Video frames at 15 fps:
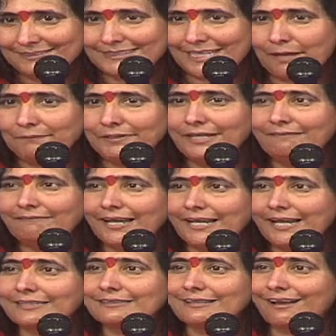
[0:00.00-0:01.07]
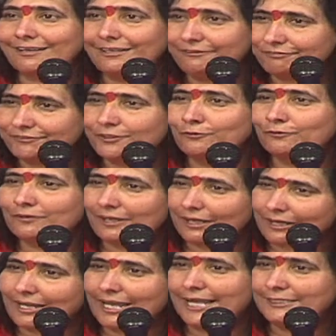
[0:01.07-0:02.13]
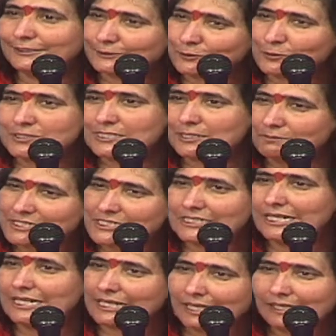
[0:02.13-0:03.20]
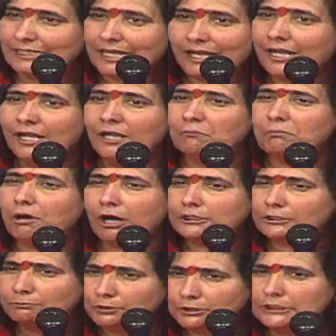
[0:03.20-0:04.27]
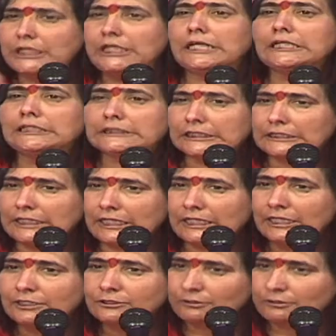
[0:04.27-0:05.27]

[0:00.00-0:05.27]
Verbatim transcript: सामने वाला तारीफ क्यों कर रहा है इसको समझने के लिए बहुत बुद्धि नहीं चाहिए